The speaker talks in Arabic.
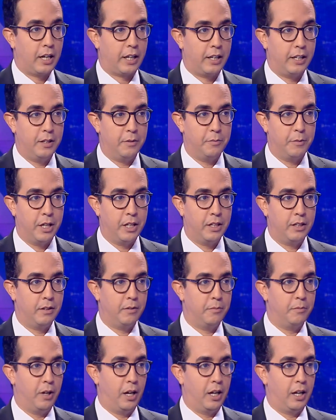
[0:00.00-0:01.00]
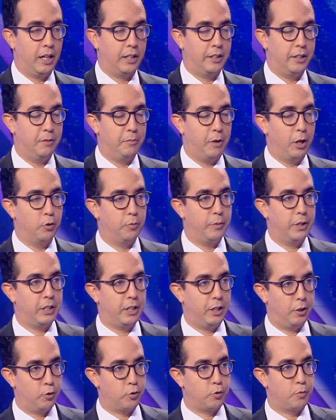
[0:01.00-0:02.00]
لك إيمان على هذه
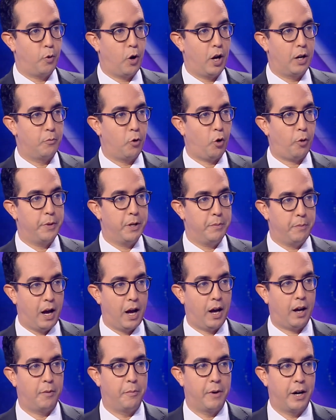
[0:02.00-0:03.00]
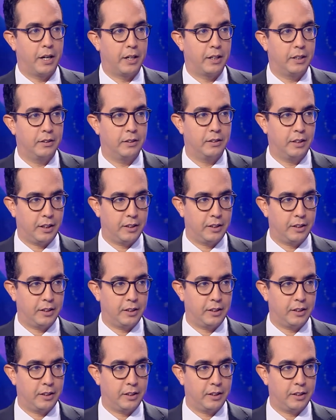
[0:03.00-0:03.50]
المعلومات إلى الأسبوع المقبل مع أخبار